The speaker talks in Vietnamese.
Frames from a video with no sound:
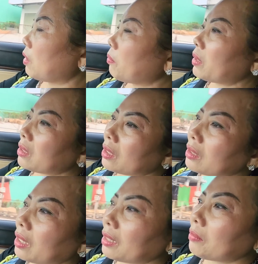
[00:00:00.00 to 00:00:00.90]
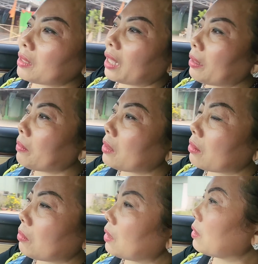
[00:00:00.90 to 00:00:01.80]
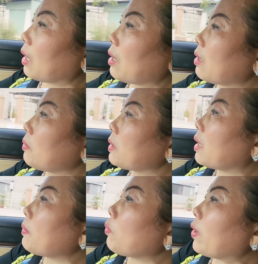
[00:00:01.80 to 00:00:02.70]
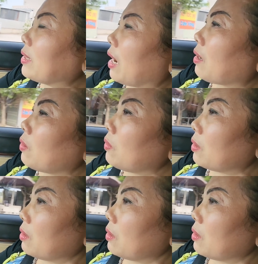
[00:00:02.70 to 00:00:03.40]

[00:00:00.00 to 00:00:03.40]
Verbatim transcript: à, mình chứng kiến mình thấy mình mình trời ơi mình khiếp quá trời luôn